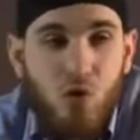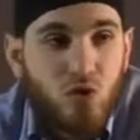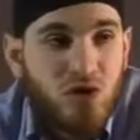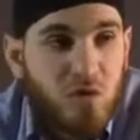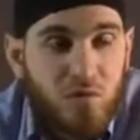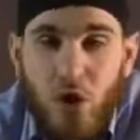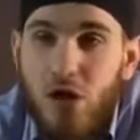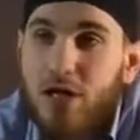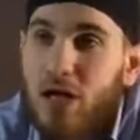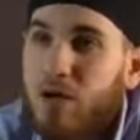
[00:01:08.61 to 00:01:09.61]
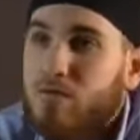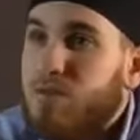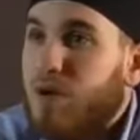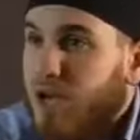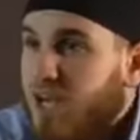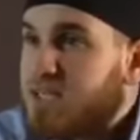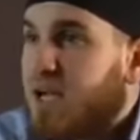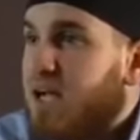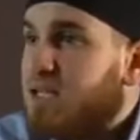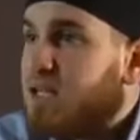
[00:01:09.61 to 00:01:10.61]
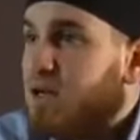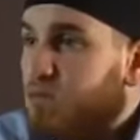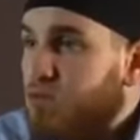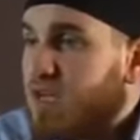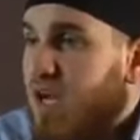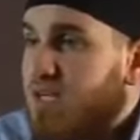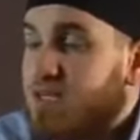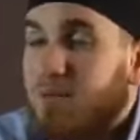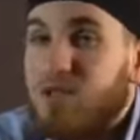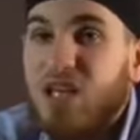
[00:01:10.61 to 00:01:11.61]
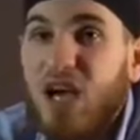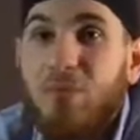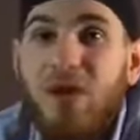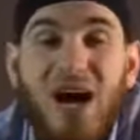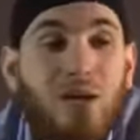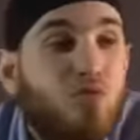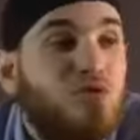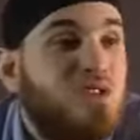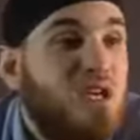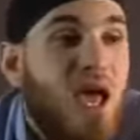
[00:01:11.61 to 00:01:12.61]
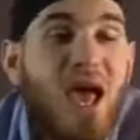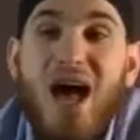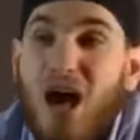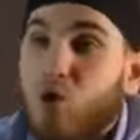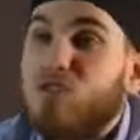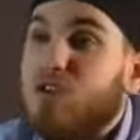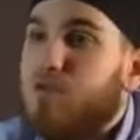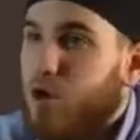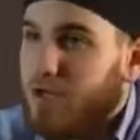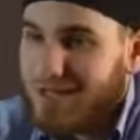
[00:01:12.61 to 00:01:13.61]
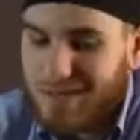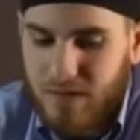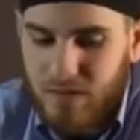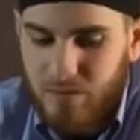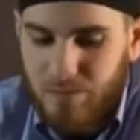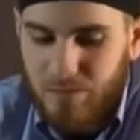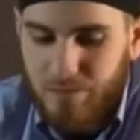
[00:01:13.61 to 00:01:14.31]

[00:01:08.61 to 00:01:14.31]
und die Völker, wie bei Isa a.s., Musa a.s., in ihrer Begabung sie herausgefordert hat.